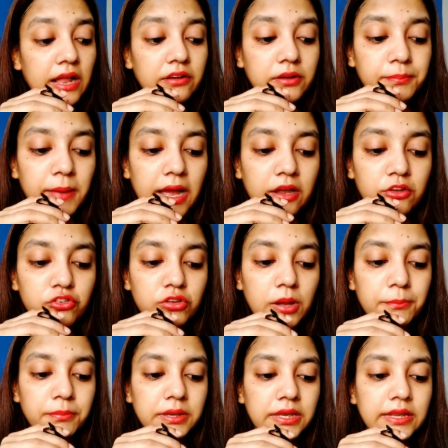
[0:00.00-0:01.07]
सैलरी पैकेज
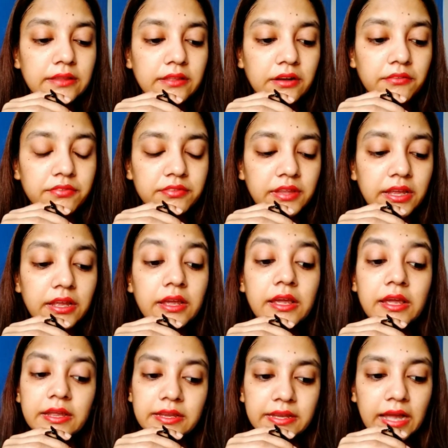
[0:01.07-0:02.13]
कंपनी की तरफ से
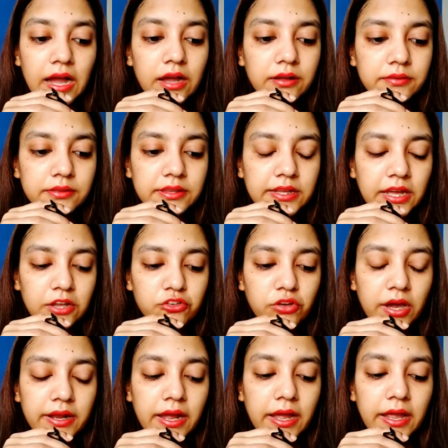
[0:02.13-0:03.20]
क्या दिया
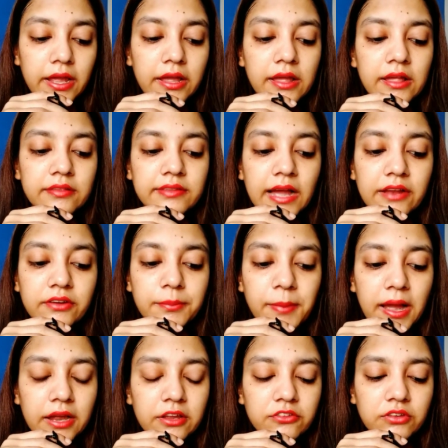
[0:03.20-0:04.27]
जा रहा है सैलरी
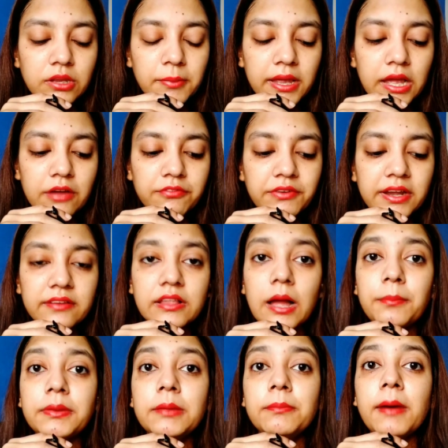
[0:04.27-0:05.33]
पैकेज की मैं फ्रेंड्स
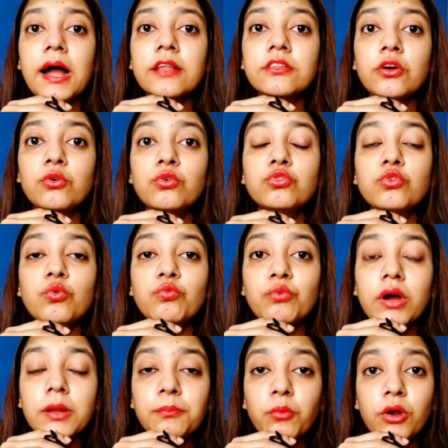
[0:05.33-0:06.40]
आपकी बात करूं तो
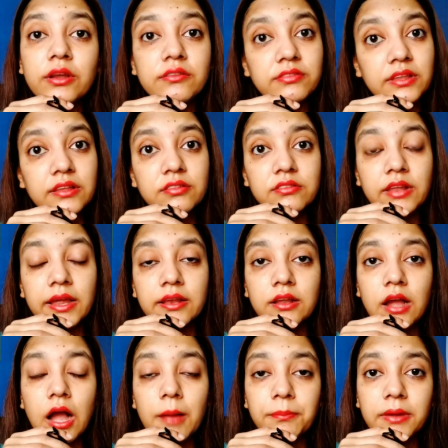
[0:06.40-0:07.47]
1.69
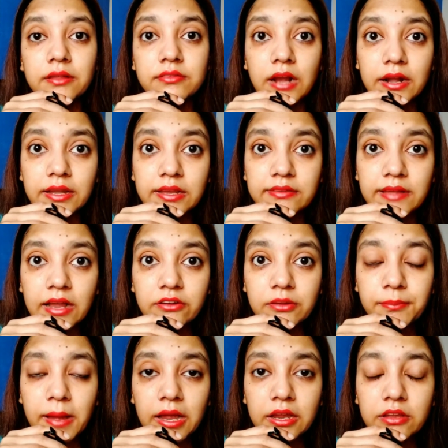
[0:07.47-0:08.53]
का आपका स्टार्टिंग
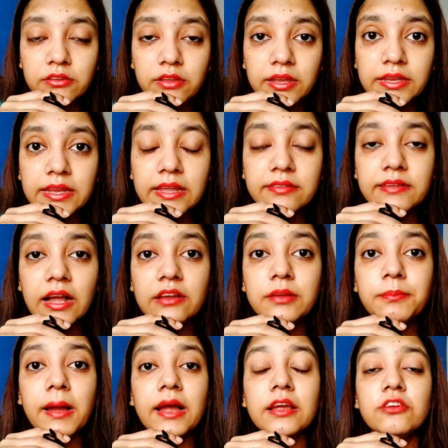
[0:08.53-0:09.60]
सैलरी पैकेज है ये सैलरी
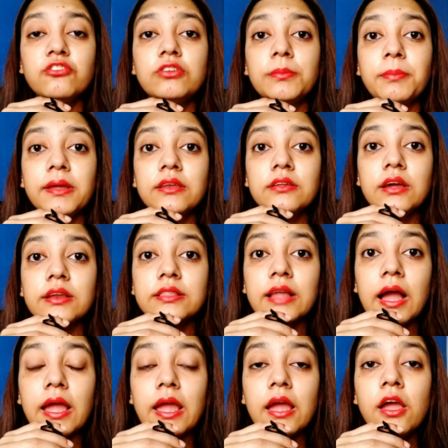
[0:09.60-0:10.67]
पैकेज डिपेंड
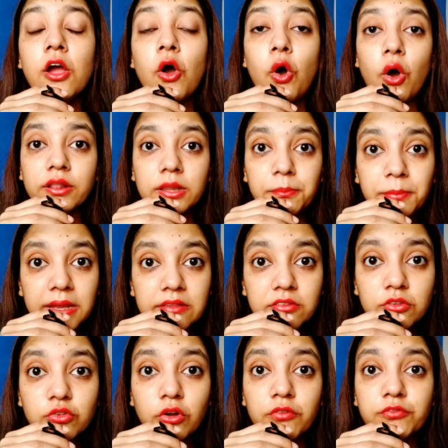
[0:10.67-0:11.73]
करता है ऑन द
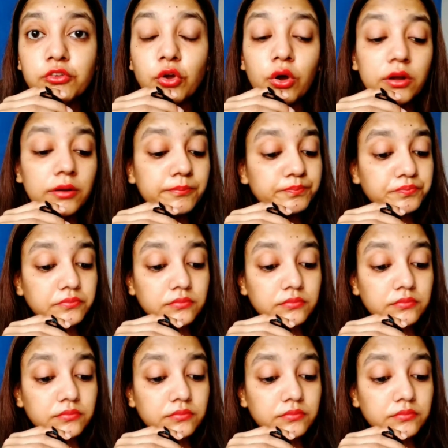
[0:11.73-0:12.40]
बेसिस ऑफ योर